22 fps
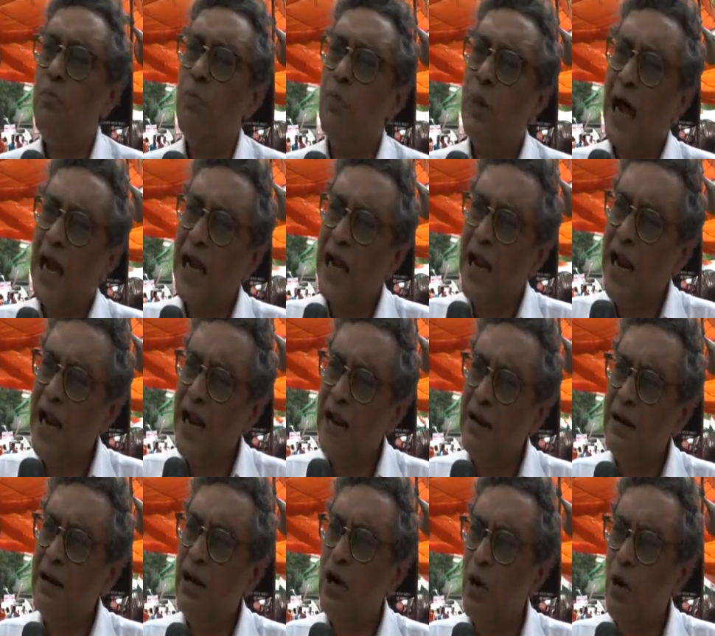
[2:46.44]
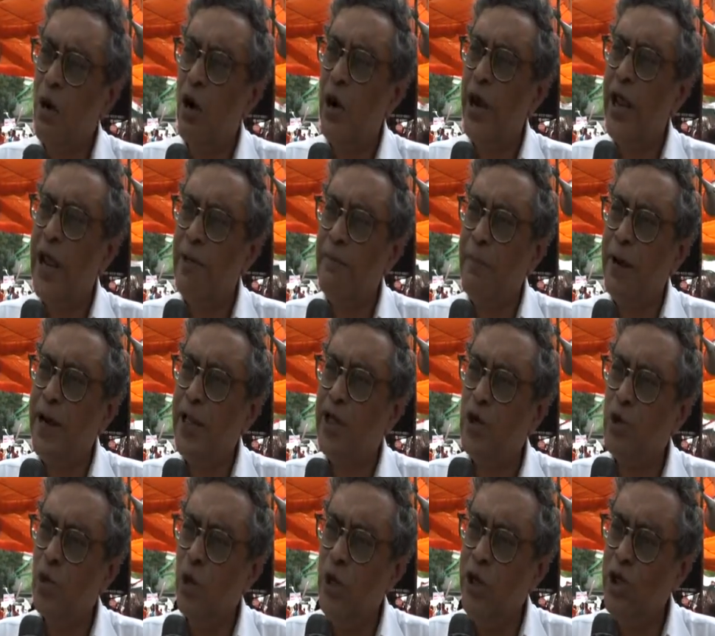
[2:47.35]
বাংলা অনেক মানে
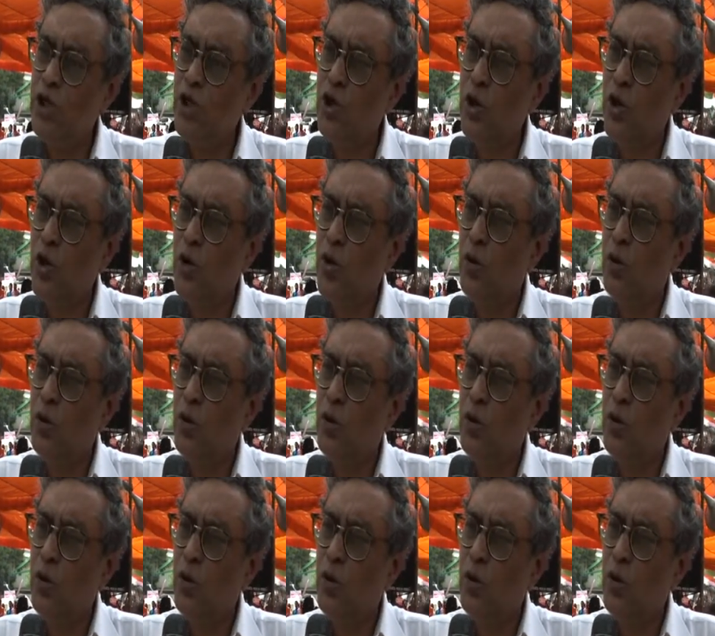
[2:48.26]
উনিশশো